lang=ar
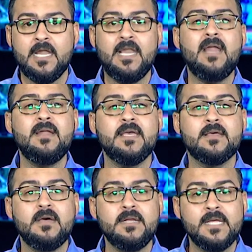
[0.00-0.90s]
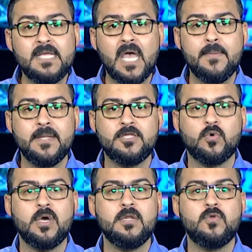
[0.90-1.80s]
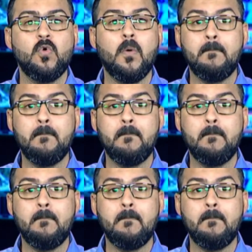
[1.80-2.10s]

لان ايران هي من تقرر